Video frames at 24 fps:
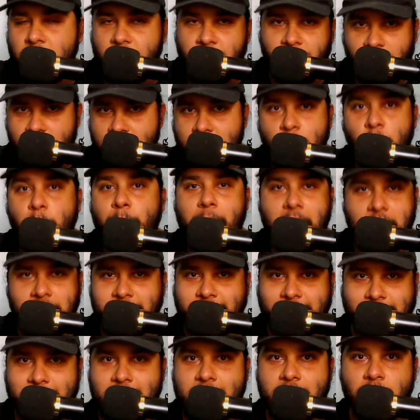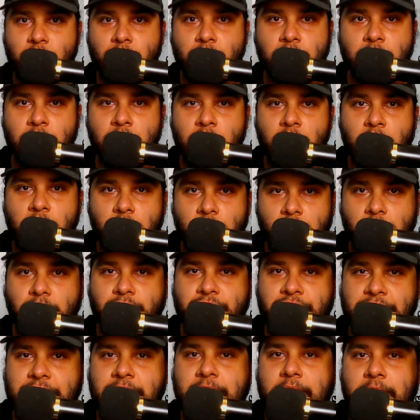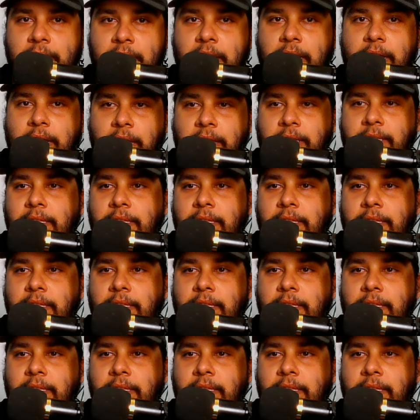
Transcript: ele foi ali o parceiro do Tim Duncan.